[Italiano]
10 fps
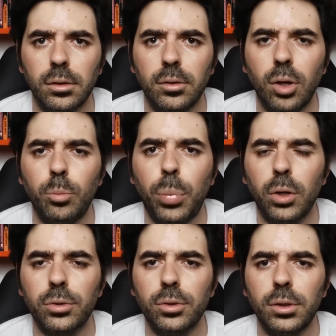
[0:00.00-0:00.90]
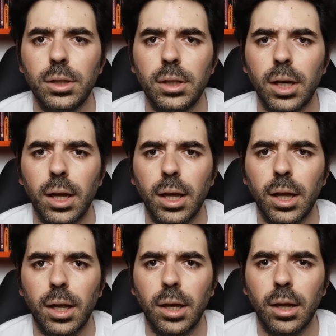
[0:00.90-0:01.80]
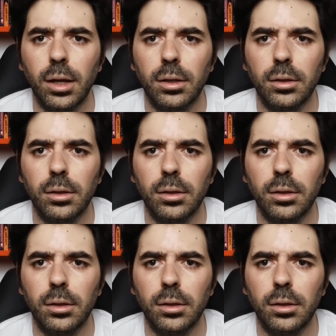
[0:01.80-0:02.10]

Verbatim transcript: non posso dire